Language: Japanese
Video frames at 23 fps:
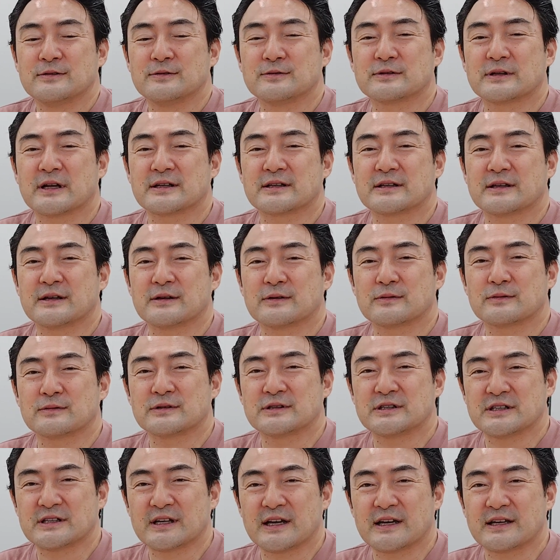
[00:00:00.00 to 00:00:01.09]
歌ってる
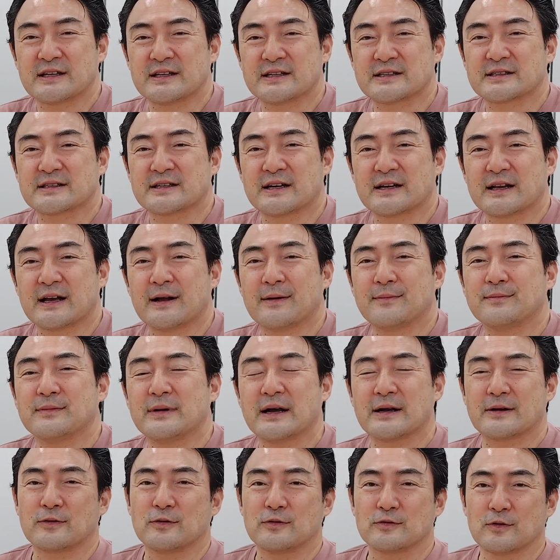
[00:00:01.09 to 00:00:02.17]
時代ですから
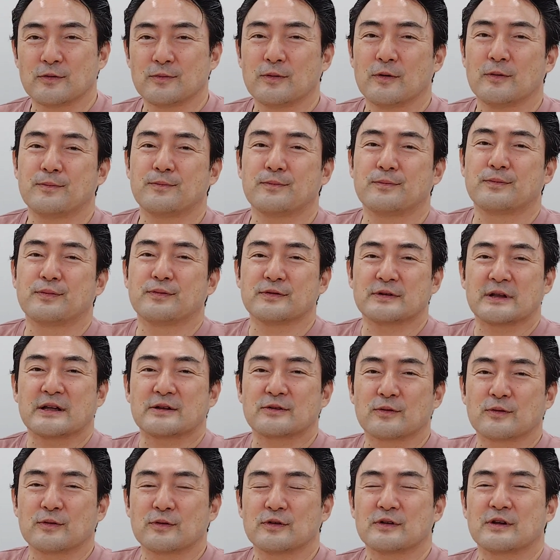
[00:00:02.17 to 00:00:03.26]
まあこのポップな
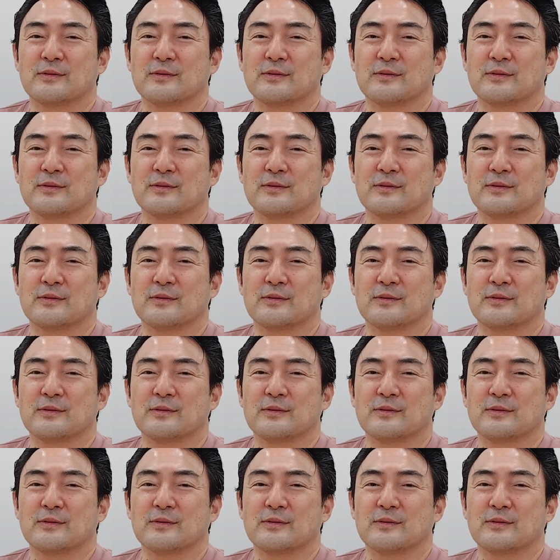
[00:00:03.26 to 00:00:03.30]
とこ